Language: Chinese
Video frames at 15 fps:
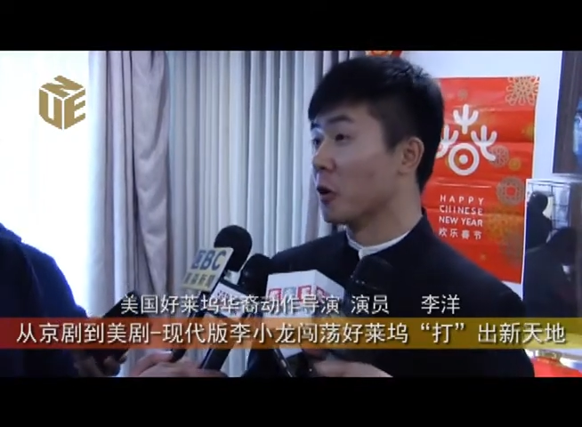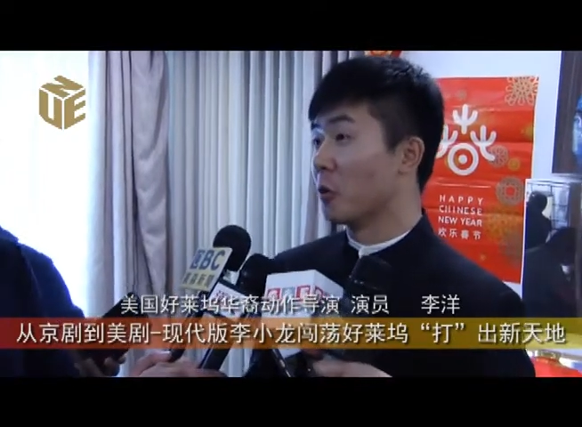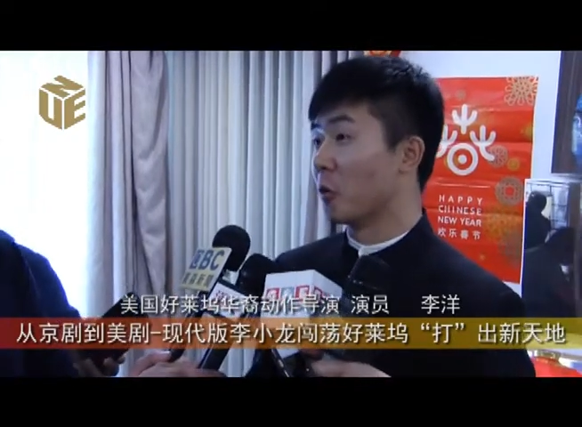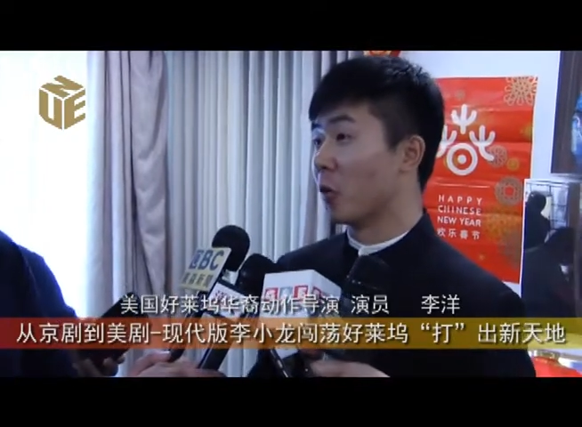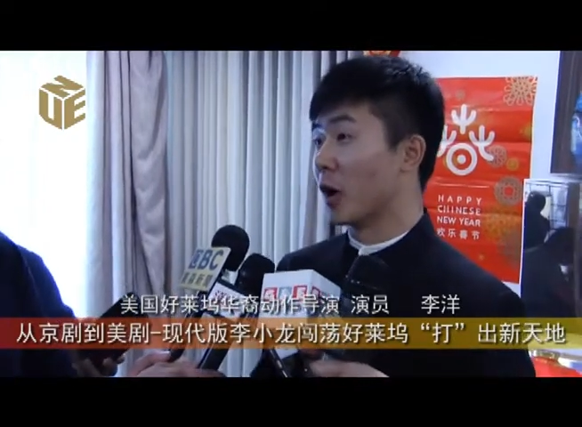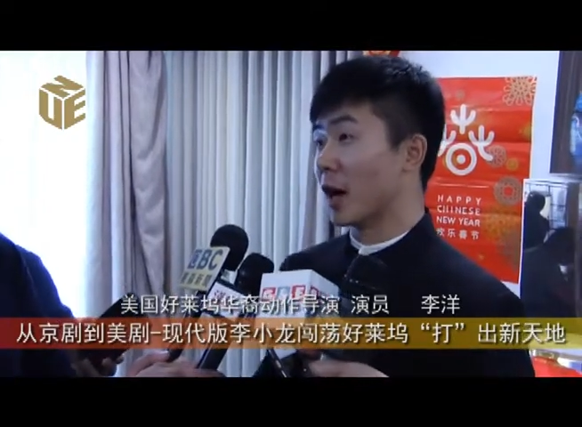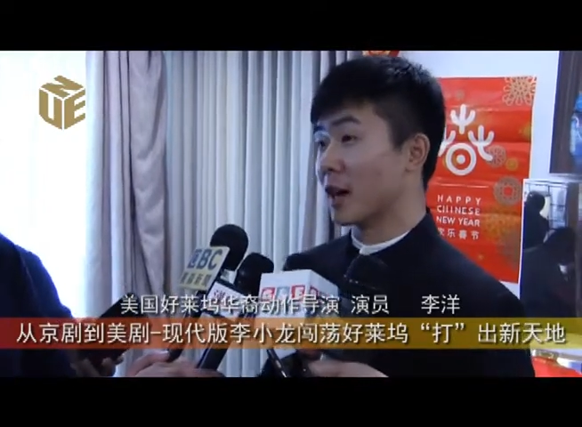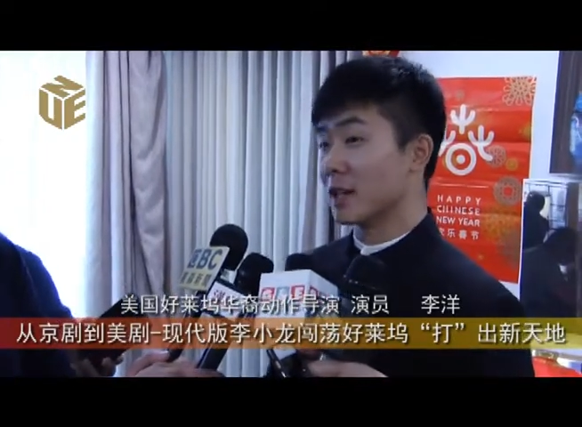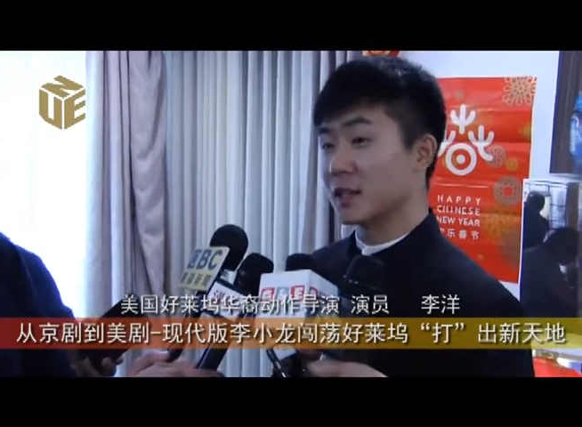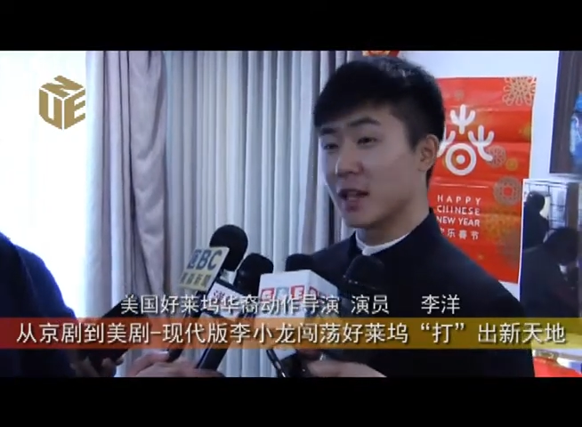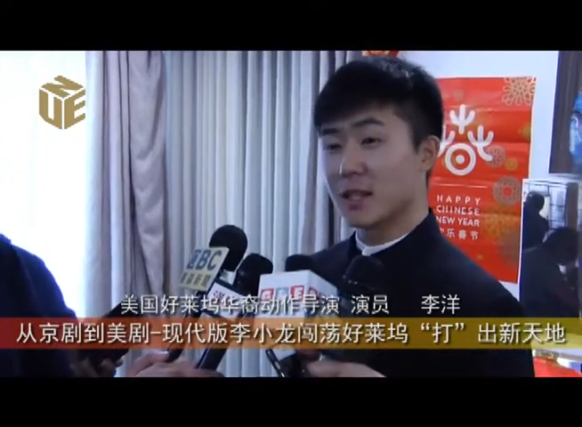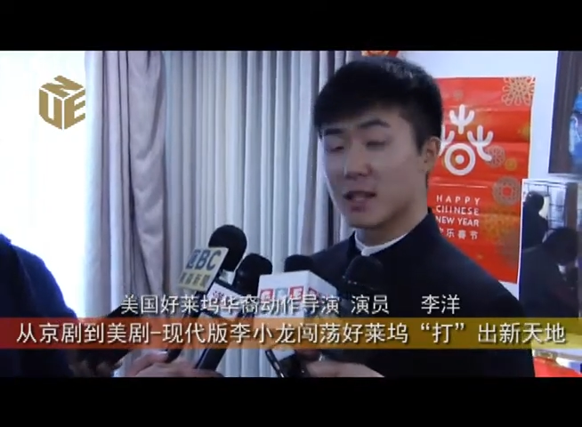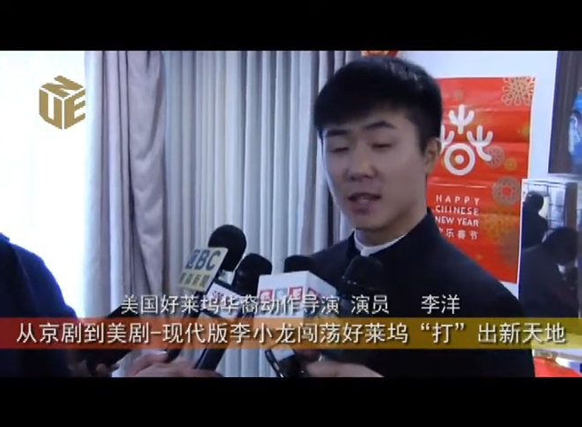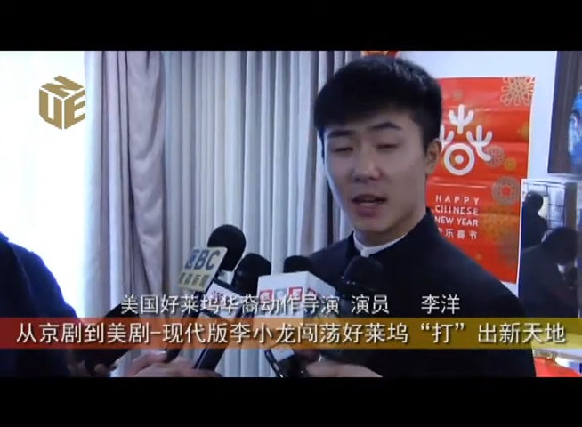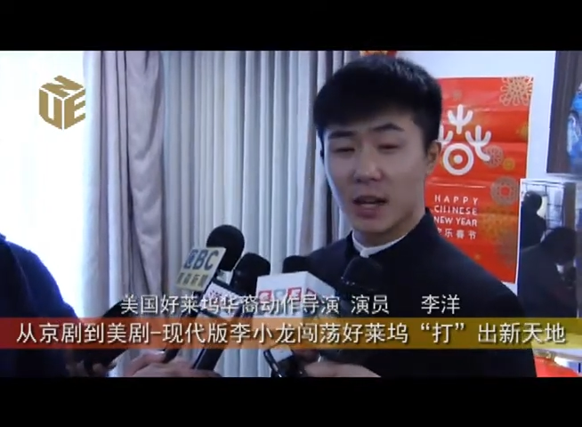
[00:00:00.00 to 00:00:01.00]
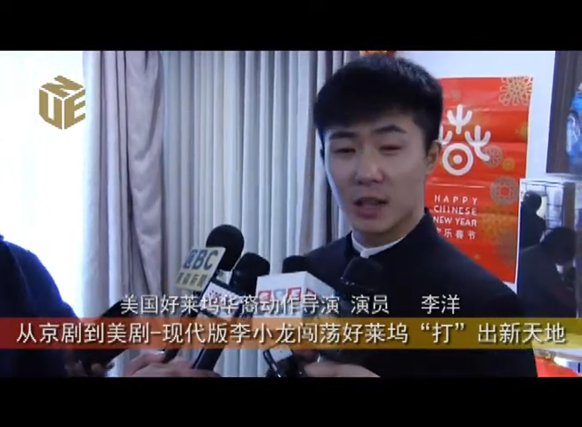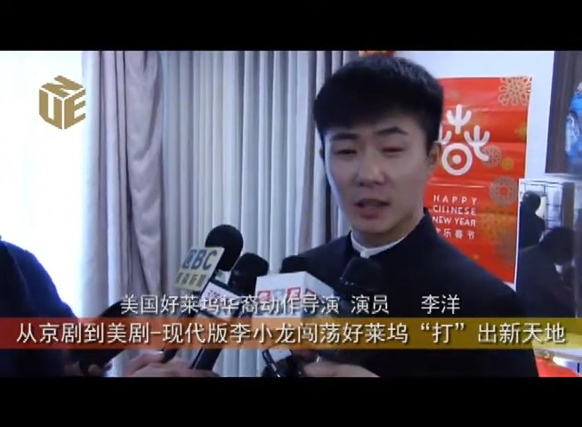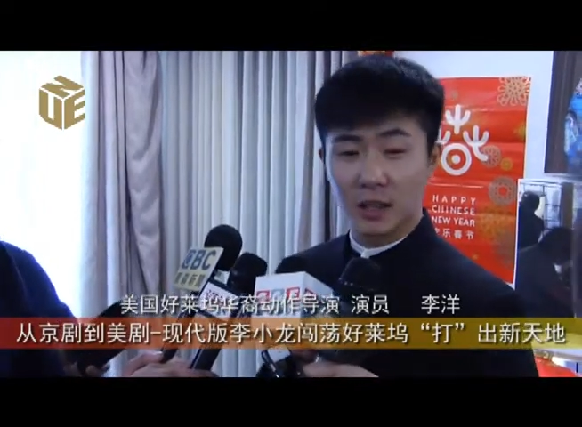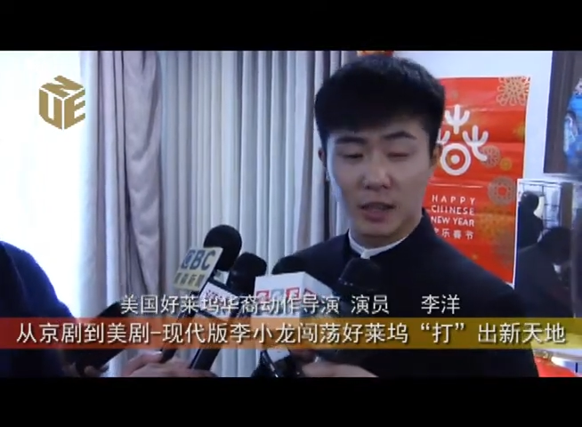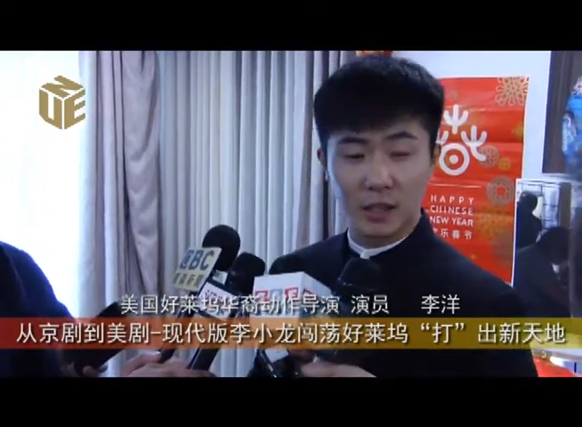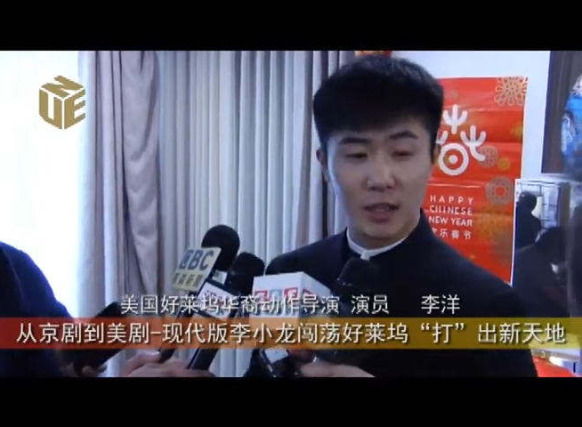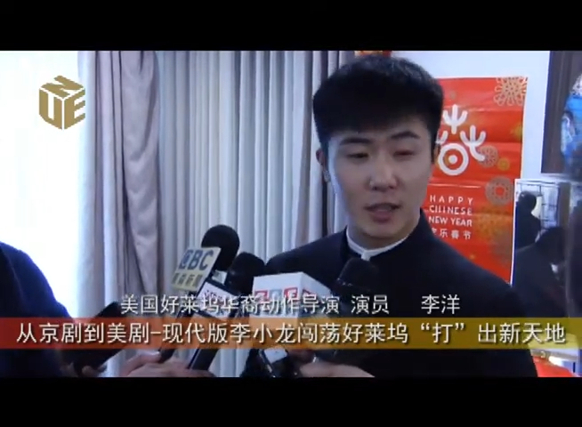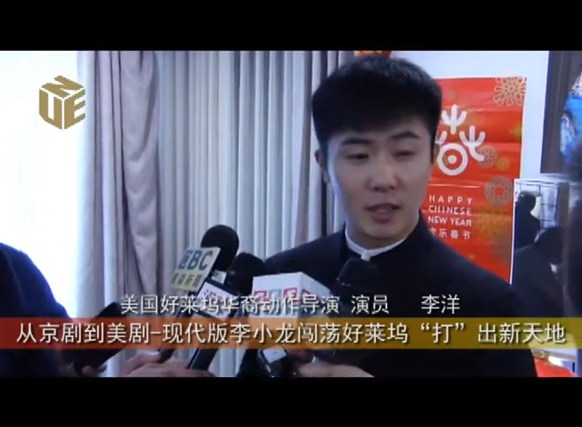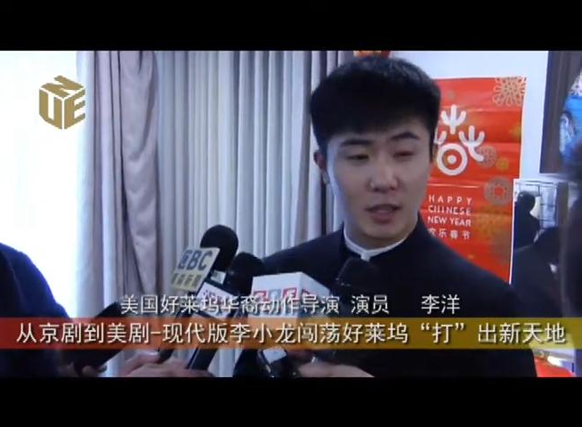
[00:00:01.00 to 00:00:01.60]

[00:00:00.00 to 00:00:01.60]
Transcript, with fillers: 我还参加了